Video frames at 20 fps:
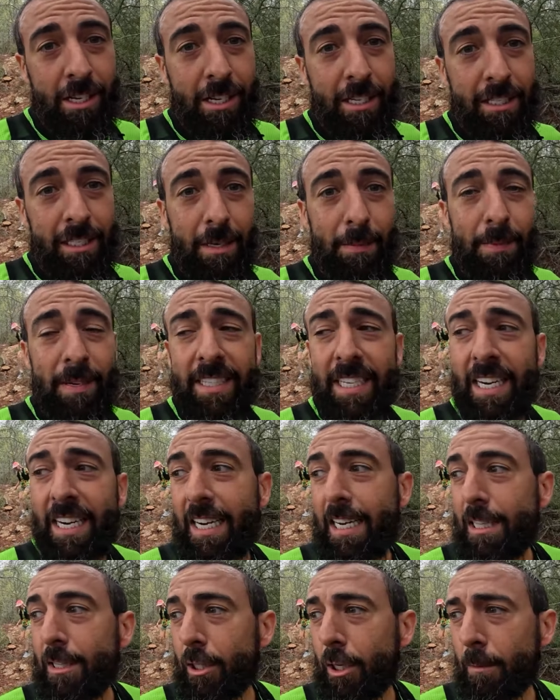se metan en
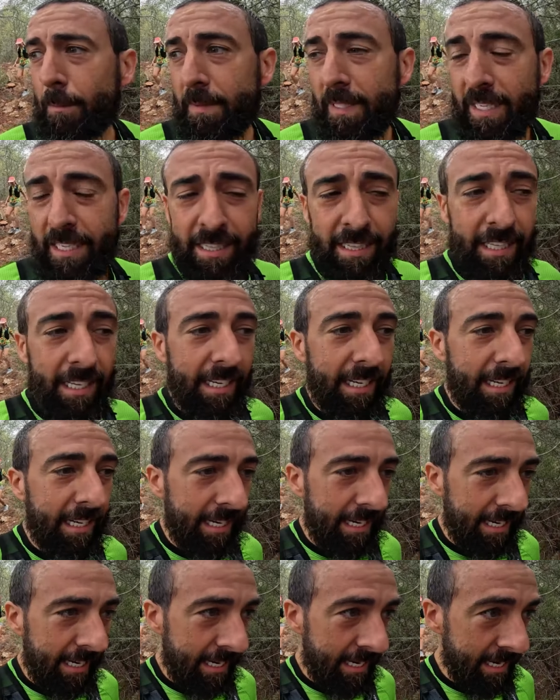el top ten
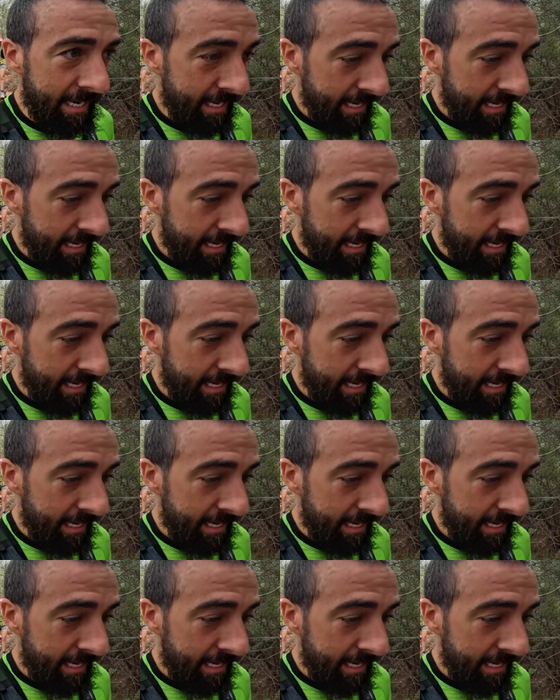de